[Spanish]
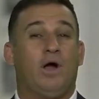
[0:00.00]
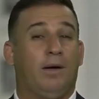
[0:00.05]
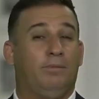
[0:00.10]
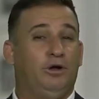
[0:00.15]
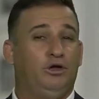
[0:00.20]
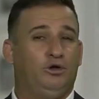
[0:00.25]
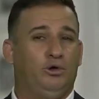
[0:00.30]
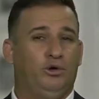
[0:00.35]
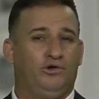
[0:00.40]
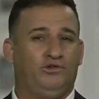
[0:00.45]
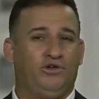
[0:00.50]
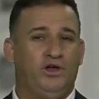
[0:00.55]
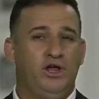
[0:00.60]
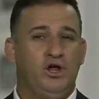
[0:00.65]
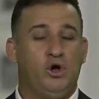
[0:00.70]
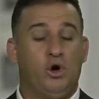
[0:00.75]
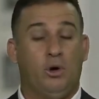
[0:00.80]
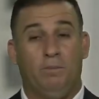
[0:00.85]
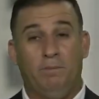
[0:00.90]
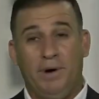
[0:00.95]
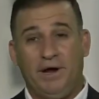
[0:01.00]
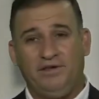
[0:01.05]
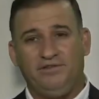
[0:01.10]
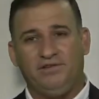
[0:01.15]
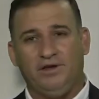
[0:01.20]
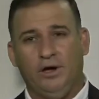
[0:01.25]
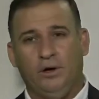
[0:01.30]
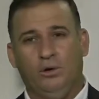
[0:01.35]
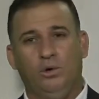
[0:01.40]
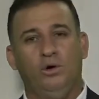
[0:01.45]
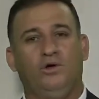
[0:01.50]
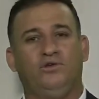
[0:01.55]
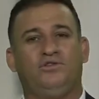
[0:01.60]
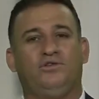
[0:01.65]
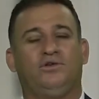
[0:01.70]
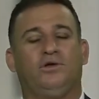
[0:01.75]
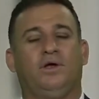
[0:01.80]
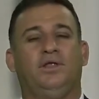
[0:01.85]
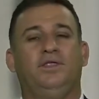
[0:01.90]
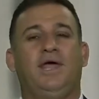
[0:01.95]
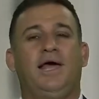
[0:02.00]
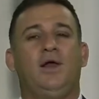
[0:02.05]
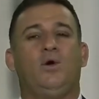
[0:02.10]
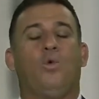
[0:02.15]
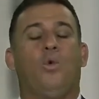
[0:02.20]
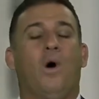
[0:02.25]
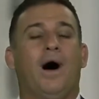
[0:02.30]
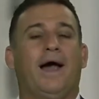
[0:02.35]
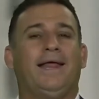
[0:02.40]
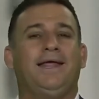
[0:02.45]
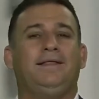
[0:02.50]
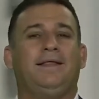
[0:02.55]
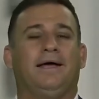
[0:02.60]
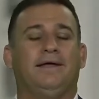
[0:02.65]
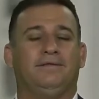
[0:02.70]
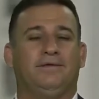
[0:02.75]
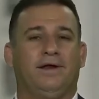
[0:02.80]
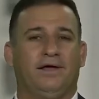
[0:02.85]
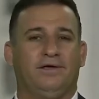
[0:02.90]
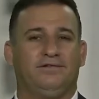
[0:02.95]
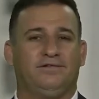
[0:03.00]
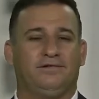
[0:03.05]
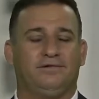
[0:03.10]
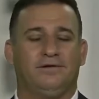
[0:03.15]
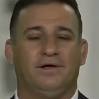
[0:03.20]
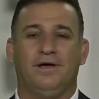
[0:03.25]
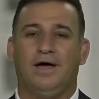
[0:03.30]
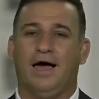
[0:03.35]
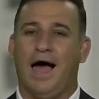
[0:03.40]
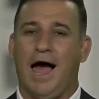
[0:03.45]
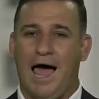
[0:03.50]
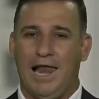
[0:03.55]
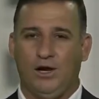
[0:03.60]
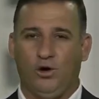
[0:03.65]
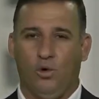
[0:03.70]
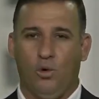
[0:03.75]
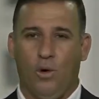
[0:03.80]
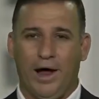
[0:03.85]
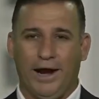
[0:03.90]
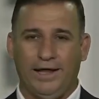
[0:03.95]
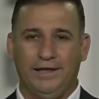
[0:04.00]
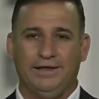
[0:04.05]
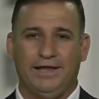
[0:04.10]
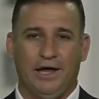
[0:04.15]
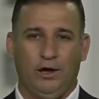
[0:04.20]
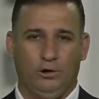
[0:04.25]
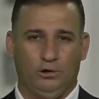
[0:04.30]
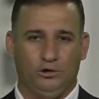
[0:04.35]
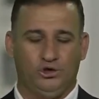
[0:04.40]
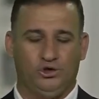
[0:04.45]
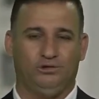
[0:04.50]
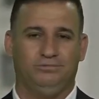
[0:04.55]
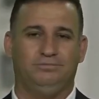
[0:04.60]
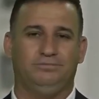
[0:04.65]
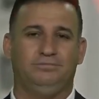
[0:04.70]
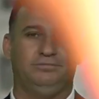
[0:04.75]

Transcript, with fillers: capítulo 5 versículos del 43 al 48.